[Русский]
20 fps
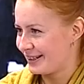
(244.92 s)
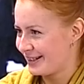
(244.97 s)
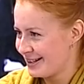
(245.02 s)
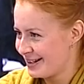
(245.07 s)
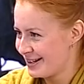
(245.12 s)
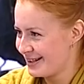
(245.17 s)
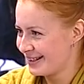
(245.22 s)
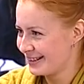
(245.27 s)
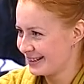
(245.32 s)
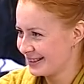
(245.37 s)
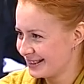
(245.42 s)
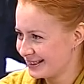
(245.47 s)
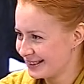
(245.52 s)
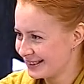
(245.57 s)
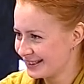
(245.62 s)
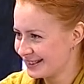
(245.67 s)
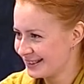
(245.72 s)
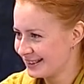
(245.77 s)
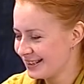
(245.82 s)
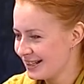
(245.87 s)
Ну да,
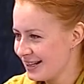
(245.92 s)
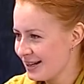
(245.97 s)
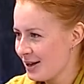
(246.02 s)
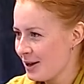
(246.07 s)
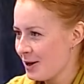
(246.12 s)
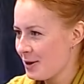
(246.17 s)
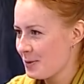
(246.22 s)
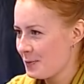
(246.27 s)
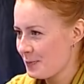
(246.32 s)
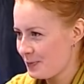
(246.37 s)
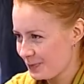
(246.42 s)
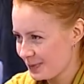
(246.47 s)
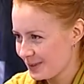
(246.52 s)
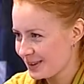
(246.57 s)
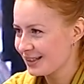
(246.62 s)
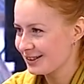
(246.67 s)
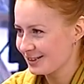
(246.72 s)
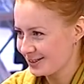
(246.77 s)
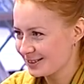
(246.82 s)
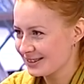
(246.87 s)
или сестры.
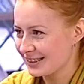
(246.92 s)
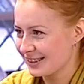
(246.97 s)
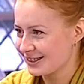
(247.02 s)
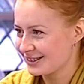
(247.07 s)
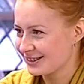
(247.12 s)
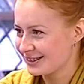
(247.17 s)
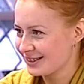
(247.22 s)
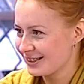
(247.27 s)
Ну да.